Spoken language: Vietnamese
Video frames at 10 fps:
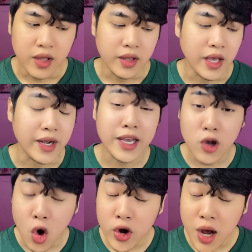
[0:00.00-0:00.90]
Thì cái
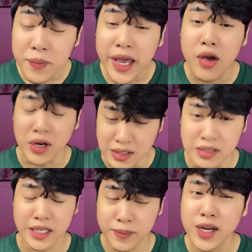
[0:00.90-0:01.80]
cô đó mới kêu ừ
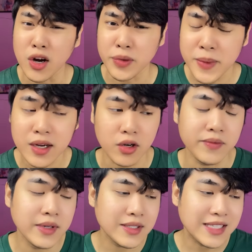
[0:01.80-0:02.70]
chị biết rồi.
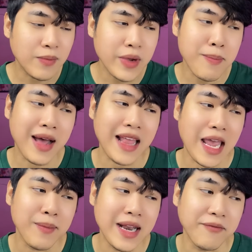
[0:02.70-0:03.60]
Xong cái bà
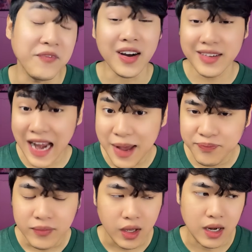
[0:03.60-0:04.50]
thầy bà nằm vật ra,
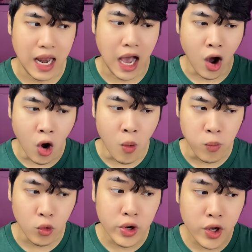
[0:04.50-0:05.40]
là hồn
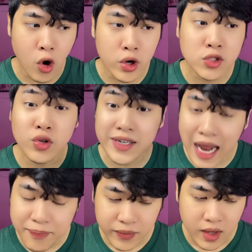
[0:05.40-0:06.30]
của cái cô đó xuất
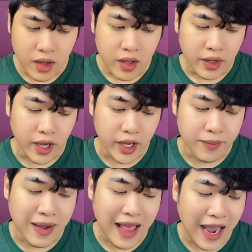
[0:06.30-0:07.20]
ra. Thì
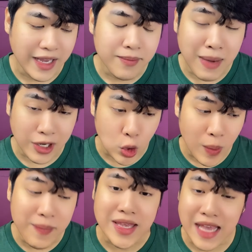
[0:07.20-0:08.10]
bà thầy mặc dù
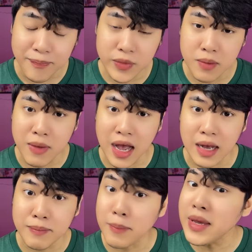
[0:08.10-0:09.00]
bà bị nhập nhưng
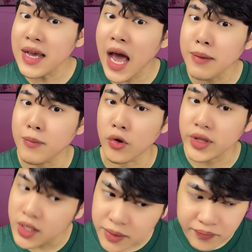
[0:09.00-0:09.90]
mà bà biết hết mọi thứ.